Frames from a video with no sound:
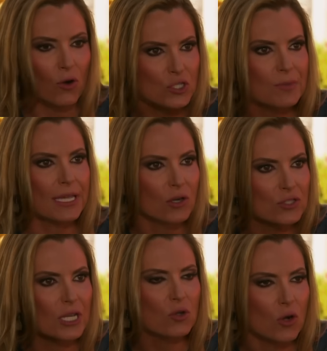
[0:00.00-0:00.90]
los
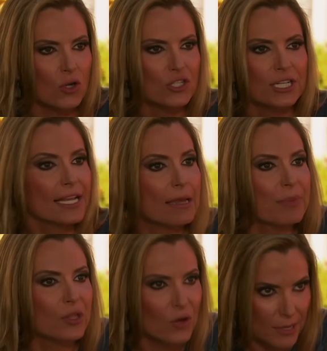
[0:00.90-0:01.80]
birlos del coche en el que
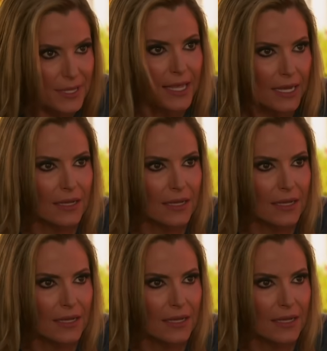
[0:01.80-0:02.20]
perdió la vida.